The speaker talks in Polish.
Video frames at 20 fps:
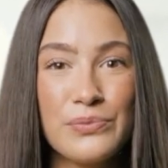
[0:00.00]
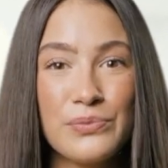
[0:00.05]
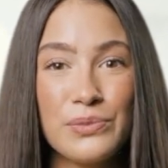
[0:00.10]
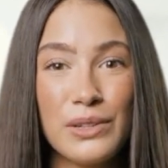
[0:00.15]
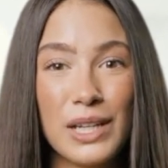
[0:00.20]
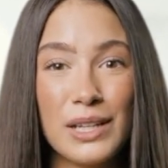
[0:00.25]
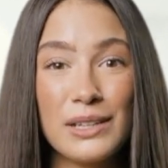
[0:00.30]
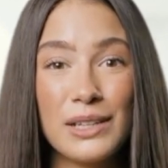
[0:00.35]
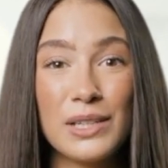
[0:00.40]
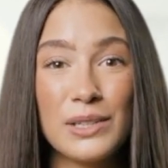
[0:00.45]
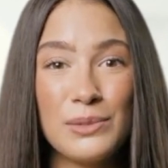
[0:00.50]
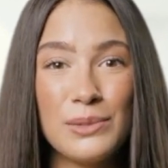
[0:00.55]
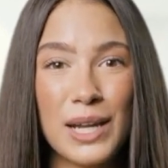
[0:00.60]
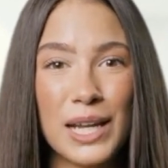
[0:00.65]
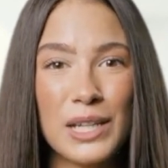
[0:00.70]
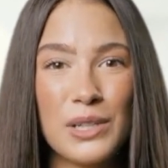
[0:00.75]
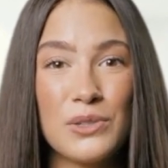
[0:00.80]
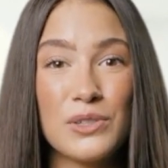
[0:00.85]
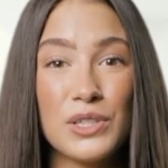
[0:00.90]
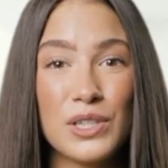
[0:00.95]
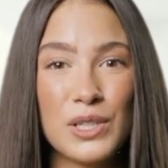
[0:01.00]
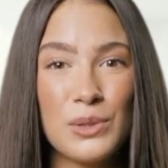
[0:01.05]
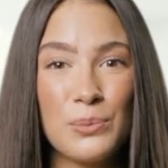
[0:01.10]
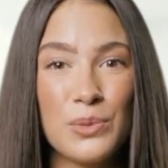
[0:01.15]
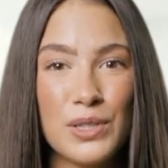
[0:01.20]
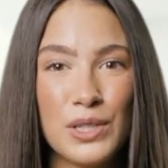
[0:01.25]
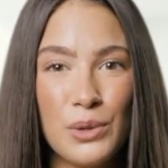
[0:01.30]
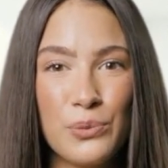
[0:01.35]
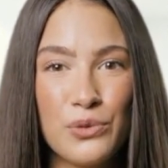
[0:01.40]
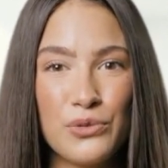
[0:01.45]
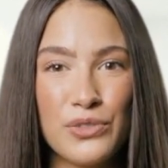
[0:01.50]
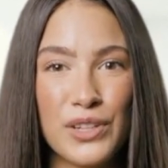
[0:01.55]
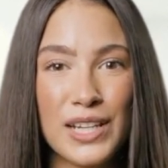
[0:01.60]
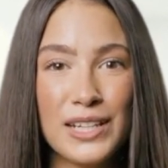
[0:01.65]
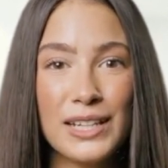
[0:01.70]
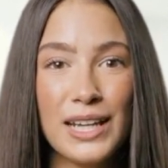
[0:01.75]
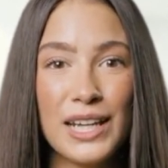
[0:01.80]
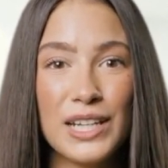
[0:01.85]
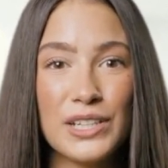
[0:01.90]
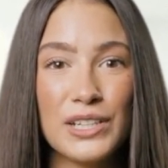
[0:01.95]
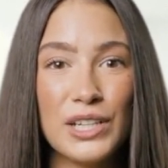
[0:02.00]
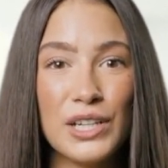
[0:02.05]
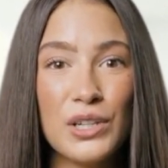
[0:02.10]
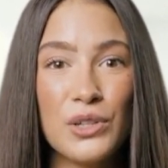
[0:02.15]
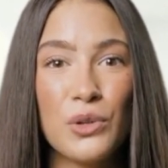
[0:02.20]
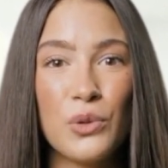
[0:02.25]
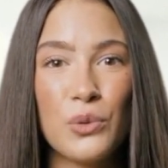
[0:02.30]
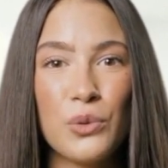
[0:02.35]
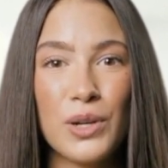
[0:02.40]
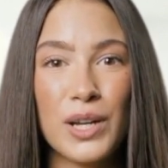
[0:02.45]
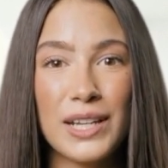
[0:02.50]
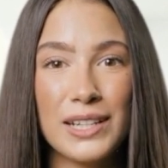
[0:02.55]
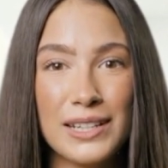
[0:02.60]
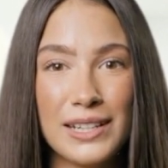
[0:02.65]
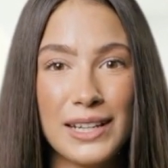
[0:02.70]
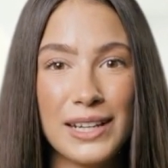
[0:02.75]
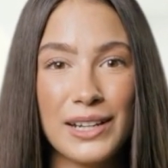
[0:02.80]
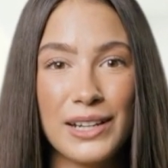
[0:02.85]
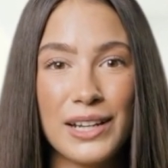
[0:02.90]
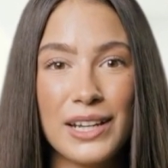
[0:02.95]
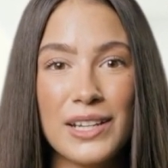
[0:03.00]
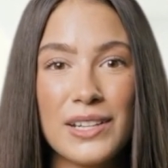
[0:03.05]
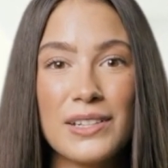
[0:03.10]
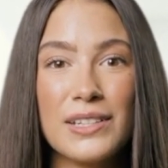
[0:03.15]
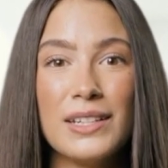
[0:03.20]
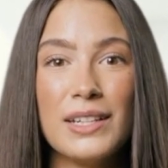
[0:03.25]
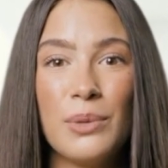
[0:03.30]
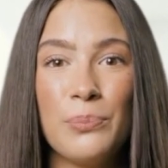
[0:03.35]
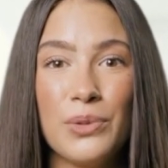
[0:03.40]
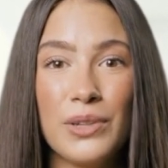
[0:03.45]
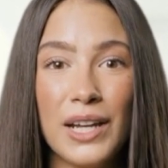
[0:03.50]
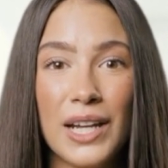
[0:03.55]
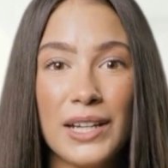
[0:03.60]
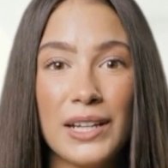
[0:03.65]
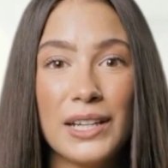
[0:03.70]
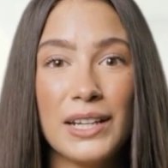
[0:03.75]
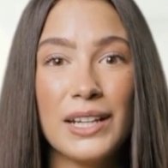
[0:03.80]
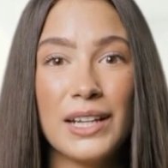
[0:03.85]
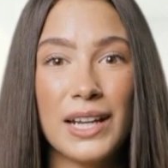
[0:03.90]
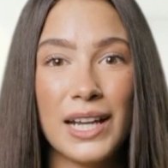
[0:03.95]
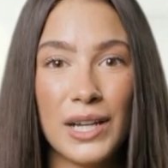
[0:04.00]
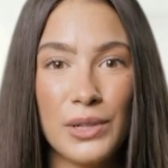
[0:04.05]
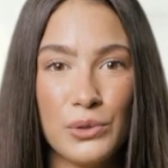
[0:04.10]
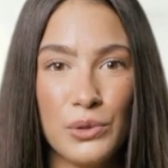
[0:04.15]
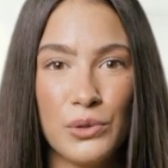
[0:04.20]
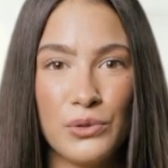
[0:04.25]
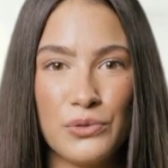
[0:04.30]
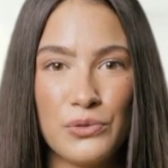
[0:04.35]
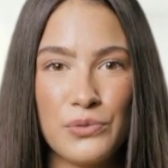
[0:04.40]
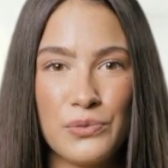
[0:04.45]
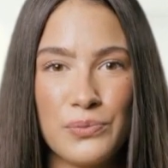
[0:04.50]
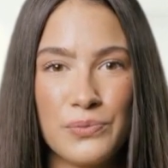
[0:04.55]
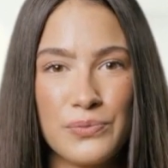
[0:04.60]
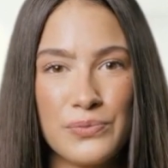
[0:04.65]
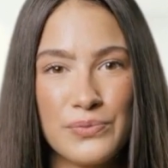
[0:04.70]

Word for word: Jednym z najlepszych sposobów na znalezienie konkurencji jest zapytanie klientów.